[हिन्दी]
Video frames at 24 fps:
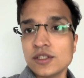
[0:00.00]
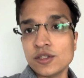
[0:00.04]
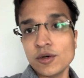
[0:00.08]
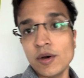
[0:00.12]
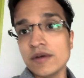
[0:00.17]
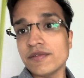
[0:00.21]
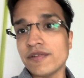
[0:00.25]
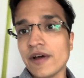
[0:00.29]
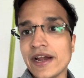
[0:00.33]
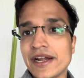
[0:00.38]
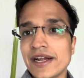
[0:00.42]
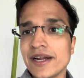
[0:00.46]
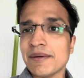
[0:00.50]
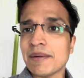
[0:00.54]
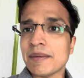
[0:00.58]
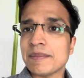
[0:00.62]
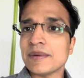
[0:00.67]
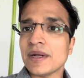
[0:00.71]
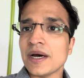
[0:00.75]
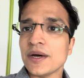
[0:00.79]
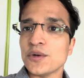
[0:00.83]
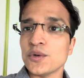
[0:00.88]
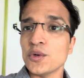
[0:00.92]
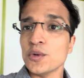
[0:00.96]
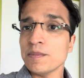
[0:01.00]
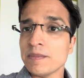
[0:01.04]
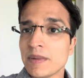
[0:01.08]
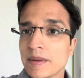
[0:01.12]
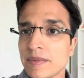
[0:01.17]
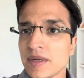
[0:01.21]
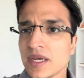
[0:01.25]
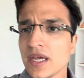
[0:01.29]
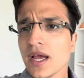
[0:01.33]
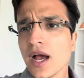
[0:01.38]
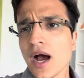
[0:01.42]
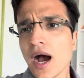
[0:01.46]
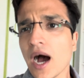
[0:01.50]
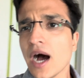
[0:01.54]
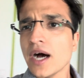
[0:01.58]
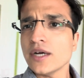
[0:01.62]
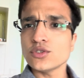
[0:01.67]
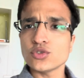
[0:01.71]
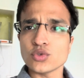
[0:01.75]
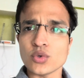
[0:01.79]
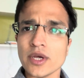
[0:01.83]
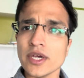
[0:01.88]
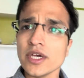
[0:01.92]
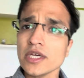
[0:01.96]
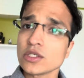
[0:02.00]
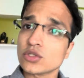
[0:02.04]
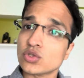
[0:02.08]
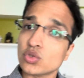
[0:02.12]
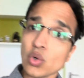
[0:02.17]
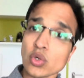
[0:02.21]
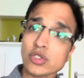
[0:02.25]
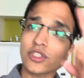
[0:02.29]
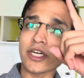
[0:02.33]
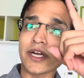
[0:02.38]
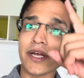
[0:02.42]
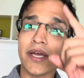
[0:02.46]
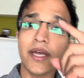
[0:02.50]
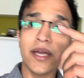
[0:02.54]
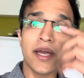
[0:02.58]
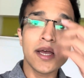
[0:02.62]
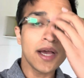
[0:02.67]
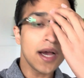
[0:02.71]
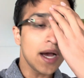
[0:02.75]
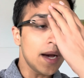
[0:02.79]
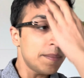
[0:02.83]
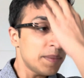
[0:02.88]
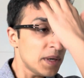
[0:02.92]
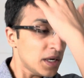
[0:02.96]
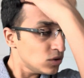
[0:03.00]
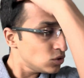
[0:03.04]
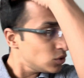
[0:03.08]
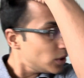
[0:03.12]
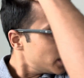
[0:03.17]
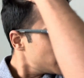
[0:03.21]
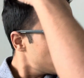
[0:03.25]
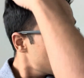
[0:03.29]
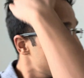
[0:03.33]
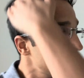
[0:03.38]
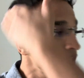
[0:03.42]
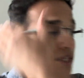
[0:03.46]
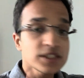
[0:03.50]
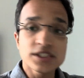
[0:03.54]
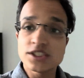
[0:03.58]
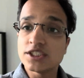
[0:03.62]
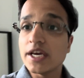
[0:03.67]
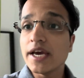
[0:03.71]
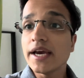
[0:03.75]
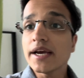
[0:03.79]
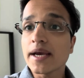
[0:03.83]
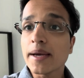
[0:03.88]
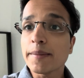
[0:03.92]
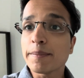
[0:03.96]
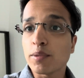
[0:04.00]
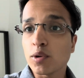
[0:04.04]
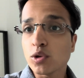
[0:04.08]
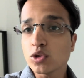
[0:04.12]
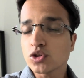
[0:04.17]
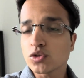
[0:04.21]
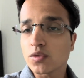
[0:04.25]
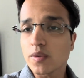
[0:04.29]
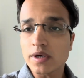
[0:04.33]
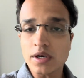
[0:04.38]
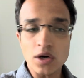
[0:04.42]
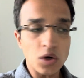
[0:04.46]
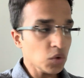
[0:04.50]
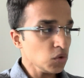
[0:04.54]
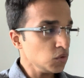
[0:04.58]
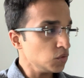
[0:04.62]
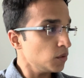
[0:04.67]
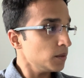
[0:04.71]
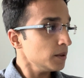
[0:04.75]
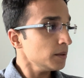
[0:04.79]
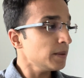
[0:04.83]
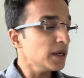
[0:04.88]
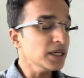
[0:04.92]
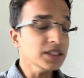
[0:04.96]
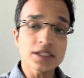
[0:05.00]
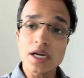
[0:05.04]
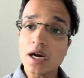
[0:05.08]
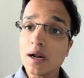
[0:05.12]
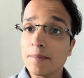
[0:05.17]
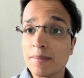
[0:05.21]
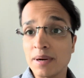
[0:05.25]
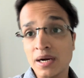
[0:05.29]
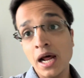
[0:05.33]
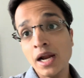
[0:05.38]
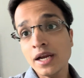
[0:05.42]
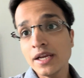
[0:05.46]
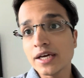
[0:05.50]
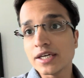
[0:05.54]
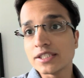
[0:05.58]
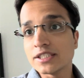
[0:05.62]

तो भाई फाइनली हम अपना रूम पे भी आ चुके हैं सोच रहे हैं अपना जो एक शेक है पोस्ट वर्कआउट वो भी भाई जरा बना लिया